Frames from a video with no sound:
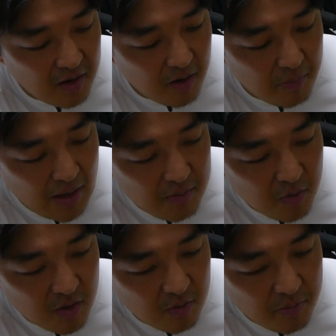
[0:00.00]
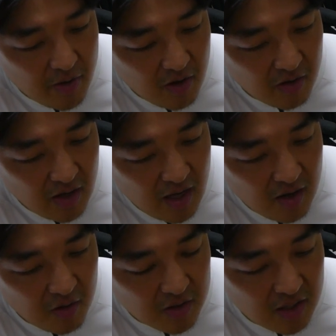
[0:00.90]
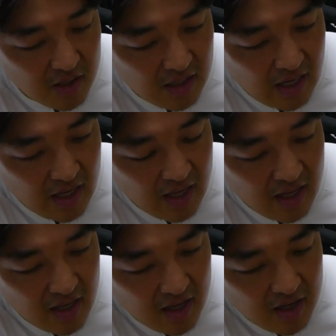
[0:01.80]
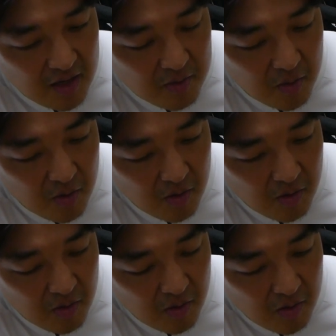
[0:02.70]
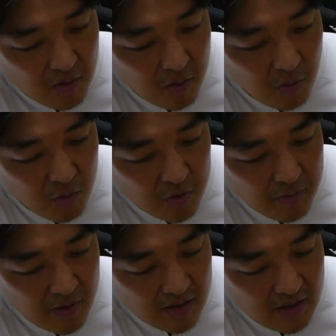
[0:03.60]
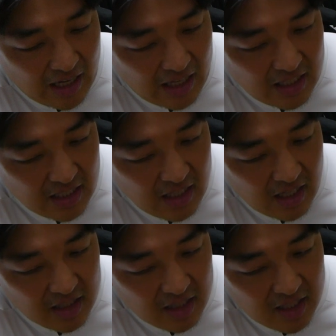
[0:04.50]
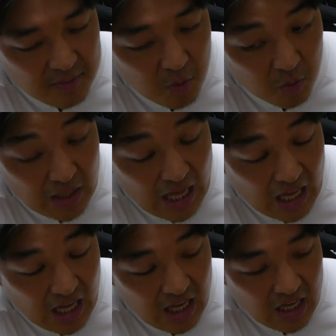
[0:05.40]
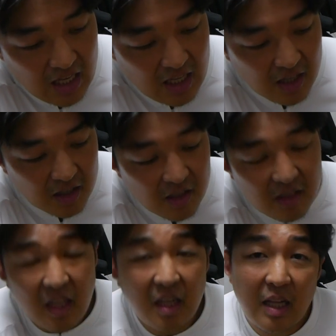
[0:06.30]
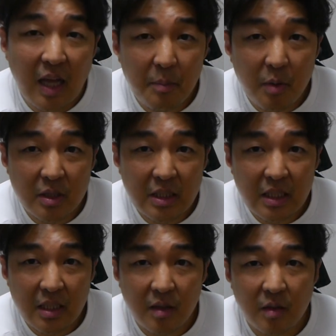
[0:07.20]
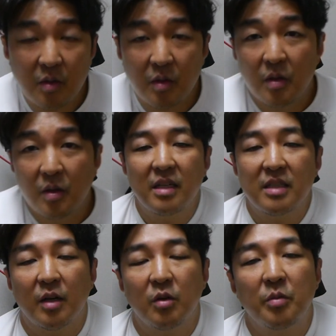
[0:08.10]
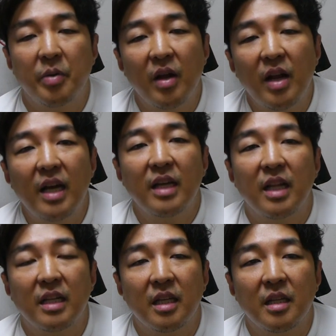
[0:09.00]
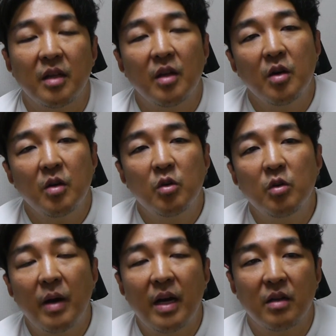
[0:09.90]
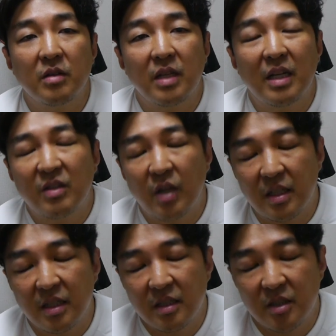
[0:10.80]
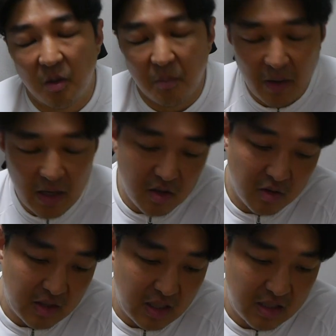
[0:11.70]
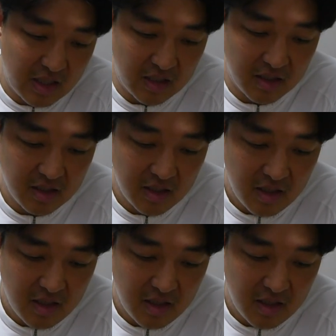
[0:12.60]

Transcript: 어, 팔목이 불편하거나 어디인가에 어, 오금에서 약간 이상한 느낌이 온다 그럴 때는 한 번씩 를 잡고 편하게 탈 때는 후방 경사를 타든 전방 경사를 타든